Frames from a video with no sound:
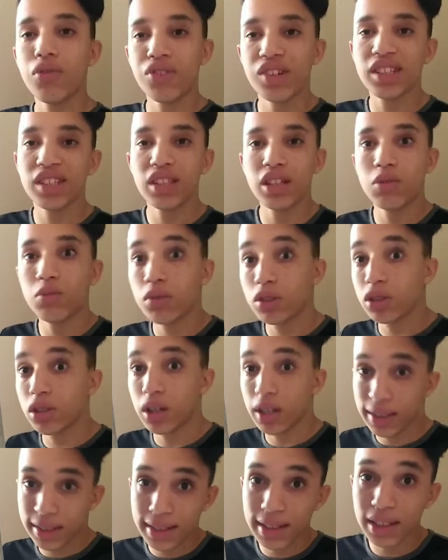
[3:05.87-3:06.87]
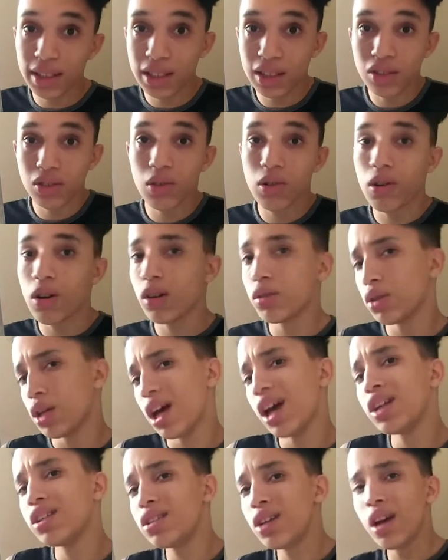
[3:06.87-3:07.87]
fazendo, mostrando exercícios com
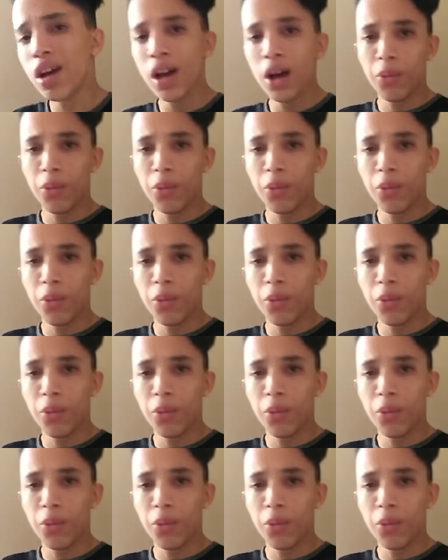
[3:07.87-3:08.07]
halteres.